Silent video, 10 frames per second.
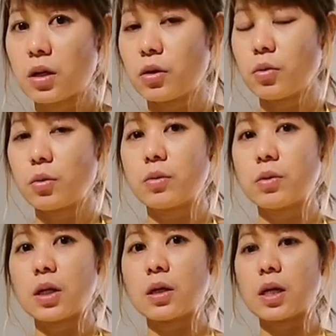Yung
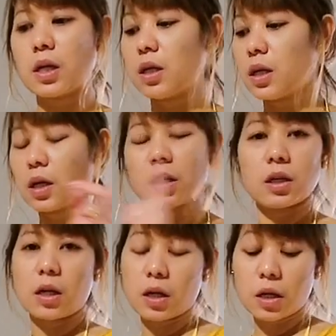na, kanina,
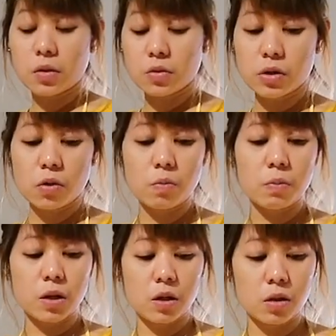nilagay ko sa
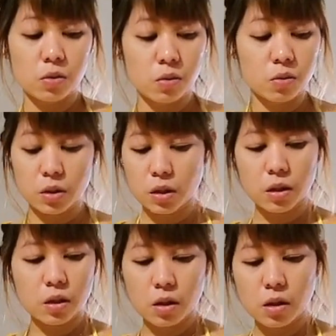oven, ito yung
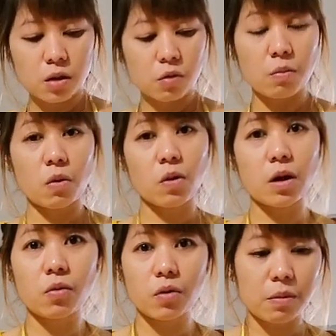natira. Gumawa
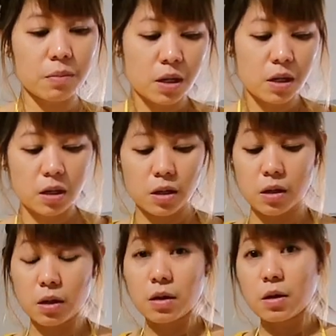ko ng malaki.